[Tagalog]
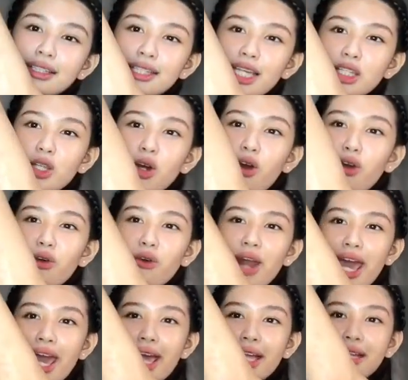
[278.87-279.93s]
Itong
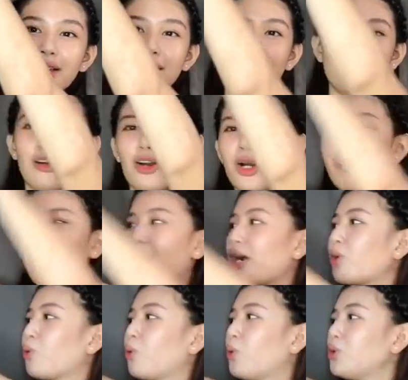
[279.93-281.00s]
red or
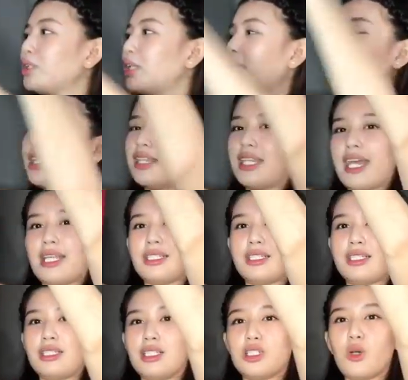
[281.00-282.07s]
maroon na
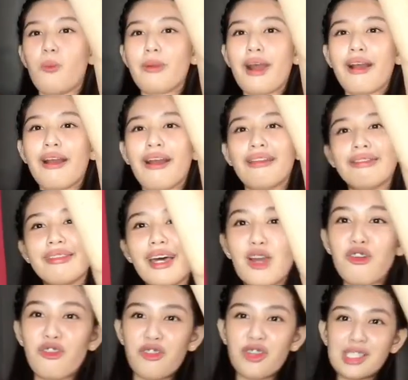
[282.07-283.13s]
dress na sobrang ganda
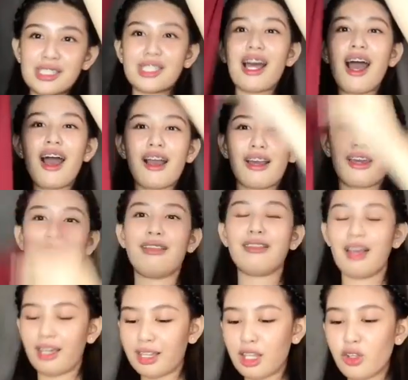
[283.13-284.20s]
ng fit sa
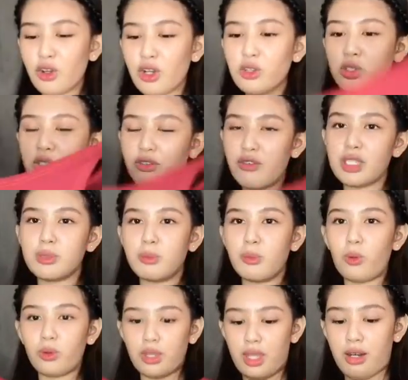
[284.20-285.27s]
akin. Nakita nyo to sa
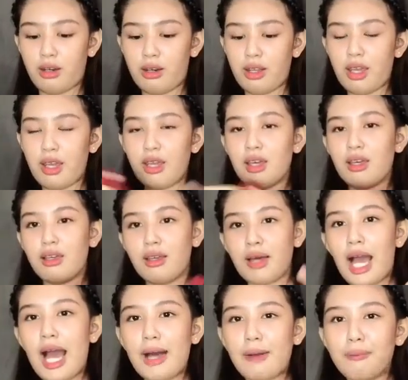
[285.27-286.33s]
Facebook din.
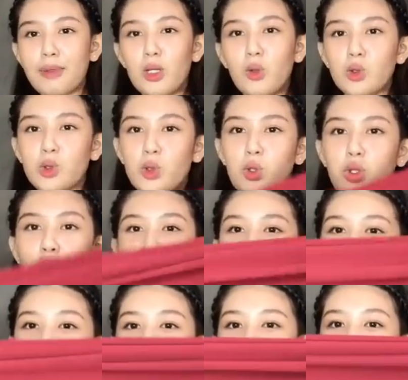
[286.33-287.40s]
Ang pinost ko na
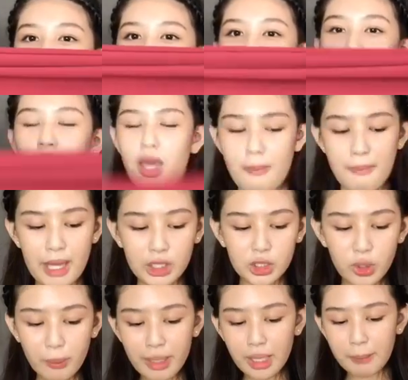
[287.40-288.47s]
siya. Yan.
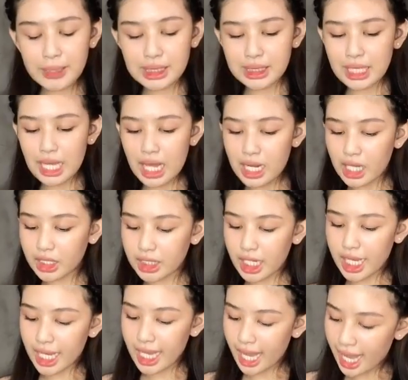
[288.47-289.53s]
Medyo manipis nga lang
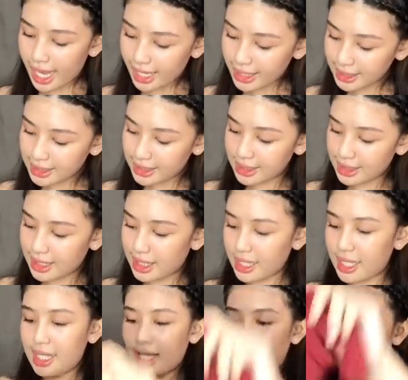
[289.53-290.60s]
siya, guys.
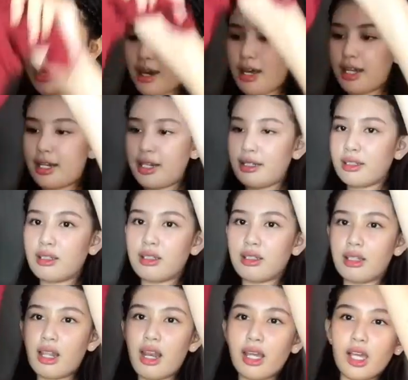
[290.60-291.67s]
Yan.
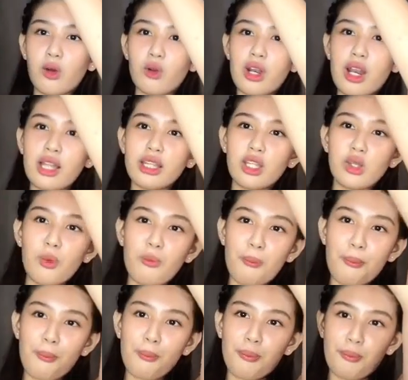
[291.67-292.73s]
Lalagay ko na lang din yung
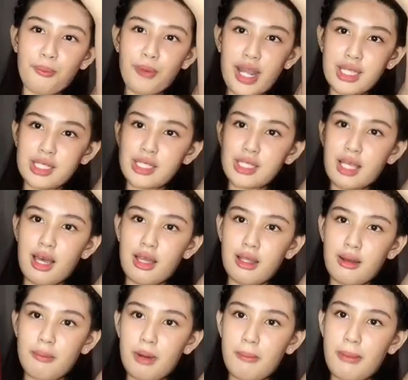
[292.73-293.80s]
price sa
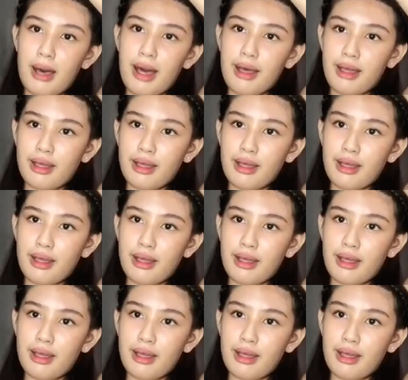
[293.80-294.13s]
baba.